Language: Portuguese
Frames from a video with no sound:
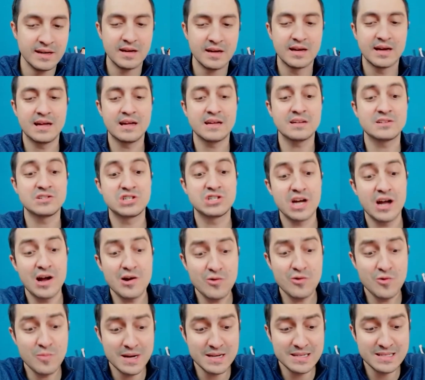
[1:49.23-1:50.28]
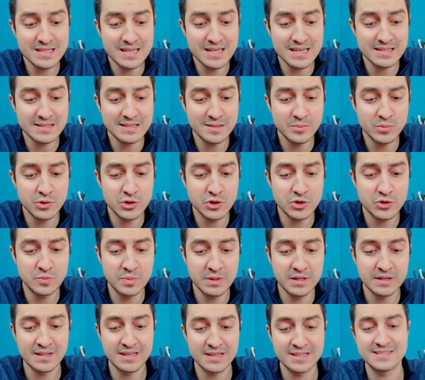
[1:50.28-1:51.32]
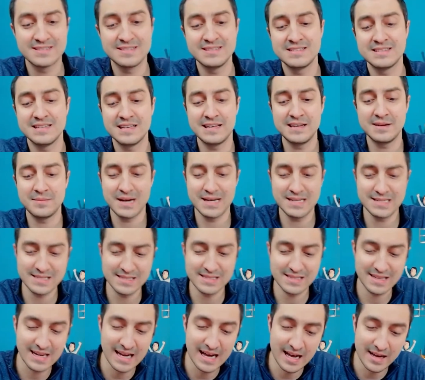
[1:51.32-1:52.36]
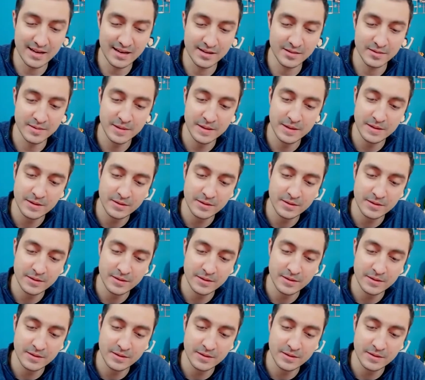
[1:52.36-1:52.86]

Ah, Thiago, mas essa brush pen da Cis ela é mais cara